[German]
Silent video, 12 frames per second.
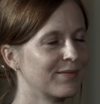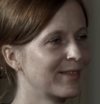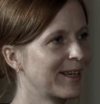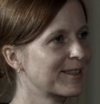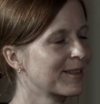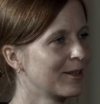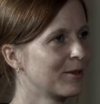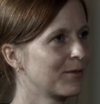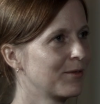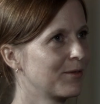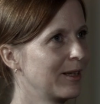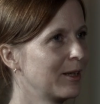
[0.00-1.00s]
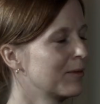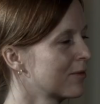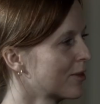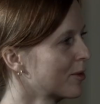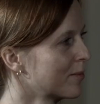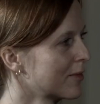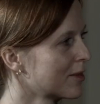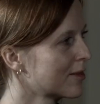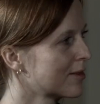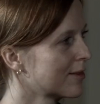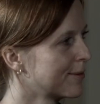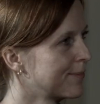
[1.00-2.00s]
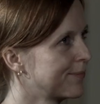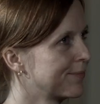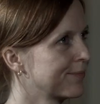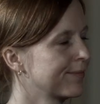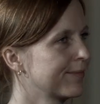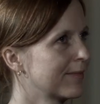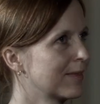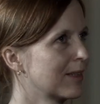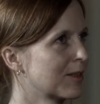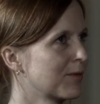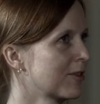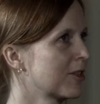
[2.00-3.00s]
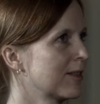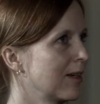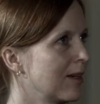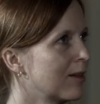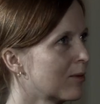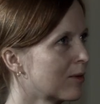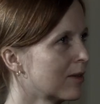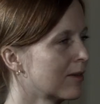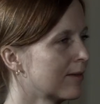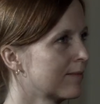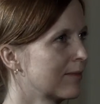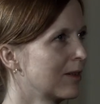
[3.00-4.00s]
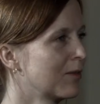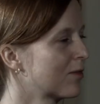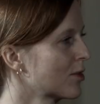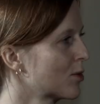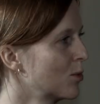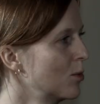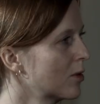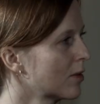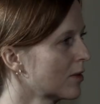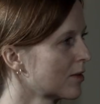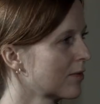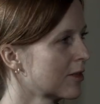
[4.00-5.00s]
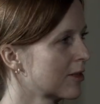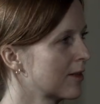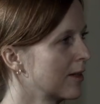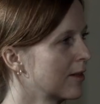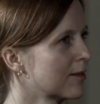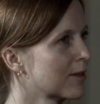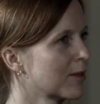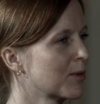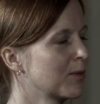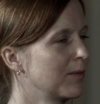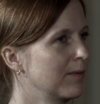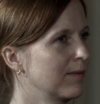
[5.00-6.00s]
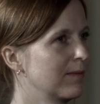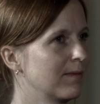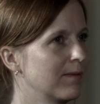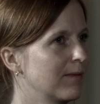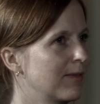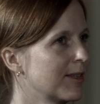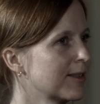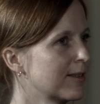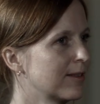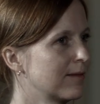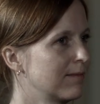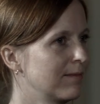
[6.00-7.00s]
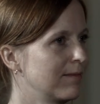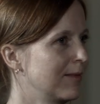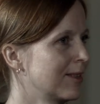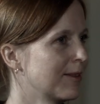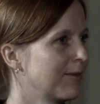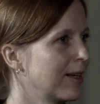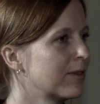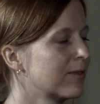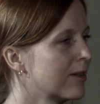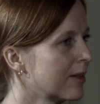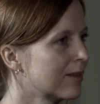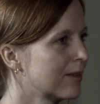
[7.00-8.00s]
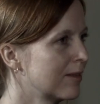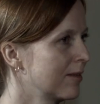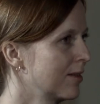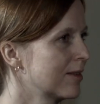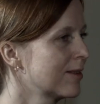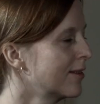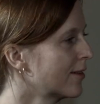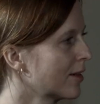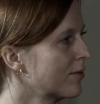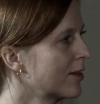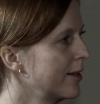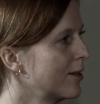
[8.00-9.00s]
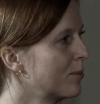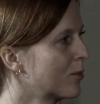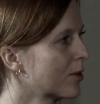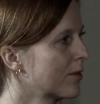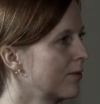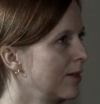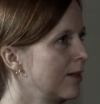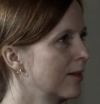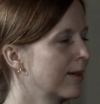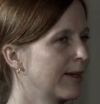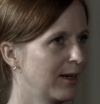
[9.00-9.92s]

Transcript: Ja, es geht auf jeden Fall um das ähm, das Verstehen oder den Versuch des Verstehens, also was diese Welt vielleicht ist, in der wir leben oder wie